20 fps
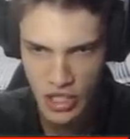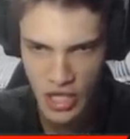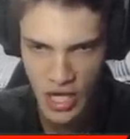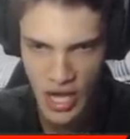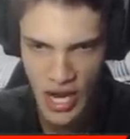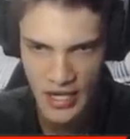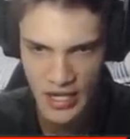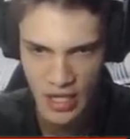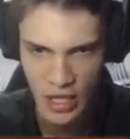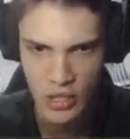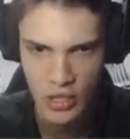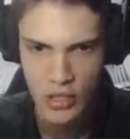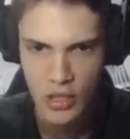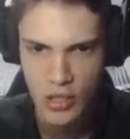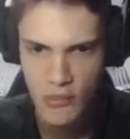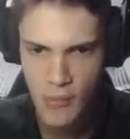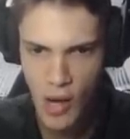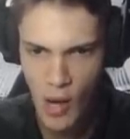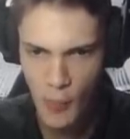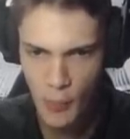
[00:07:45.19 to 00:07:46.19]
cara.
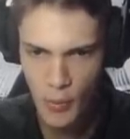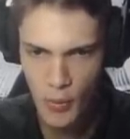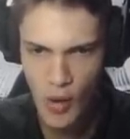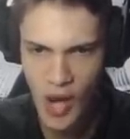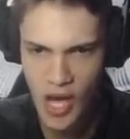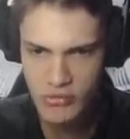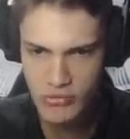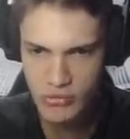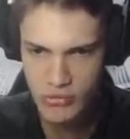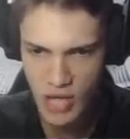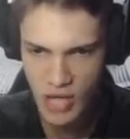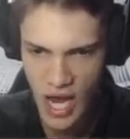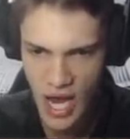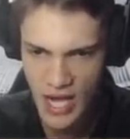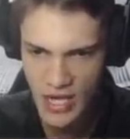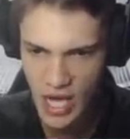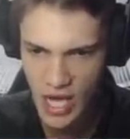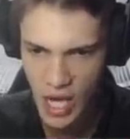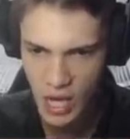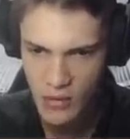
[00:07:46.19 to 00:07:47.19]
Mão pro alto,
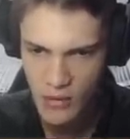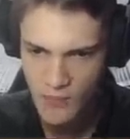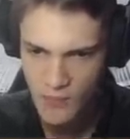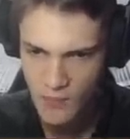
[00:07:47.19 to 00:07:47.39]
cara.